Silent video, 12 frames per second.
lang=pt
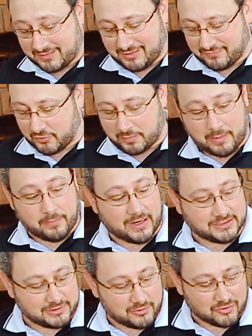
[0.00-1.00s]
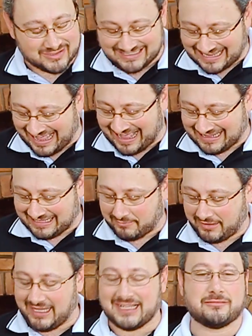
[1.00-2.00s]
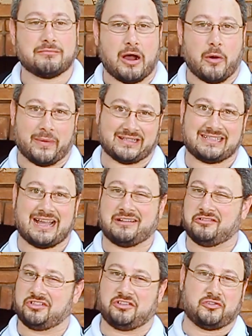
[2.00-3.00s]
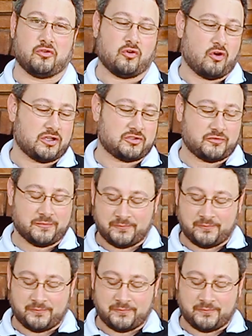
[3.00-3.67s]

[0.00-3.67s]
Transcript: E vou pra parte rosada mesmo, mal passada, do jeito que eu gosto.